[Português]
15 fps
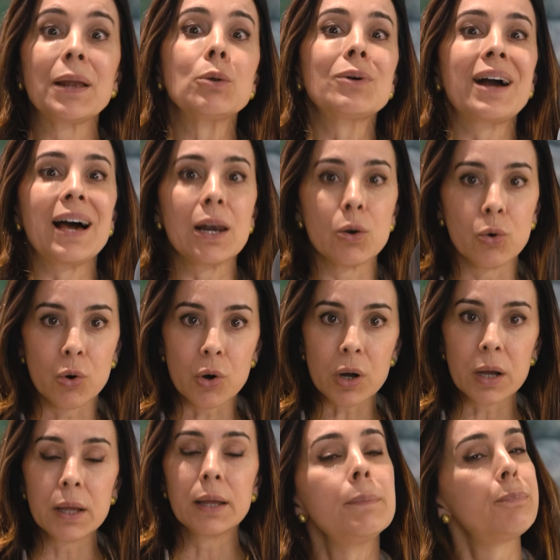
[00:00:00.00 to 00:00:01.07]
pelo
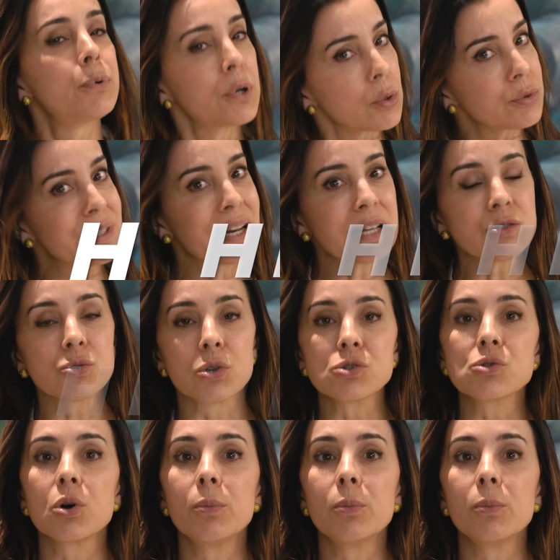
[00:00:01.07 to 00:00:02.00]
calor e por alterações